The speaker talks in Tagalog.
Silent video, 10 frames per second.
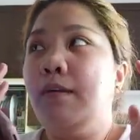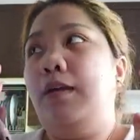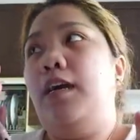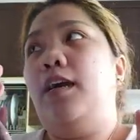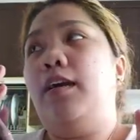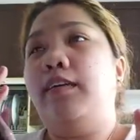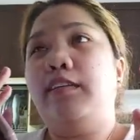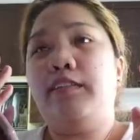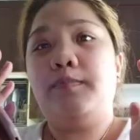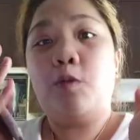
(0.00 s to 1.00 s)

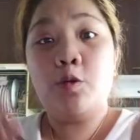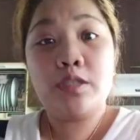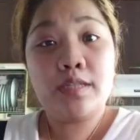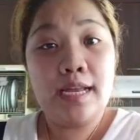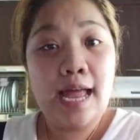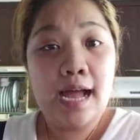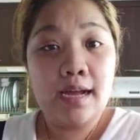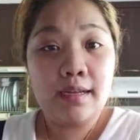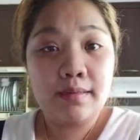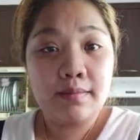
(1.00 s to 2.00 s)
mag-post ka lang.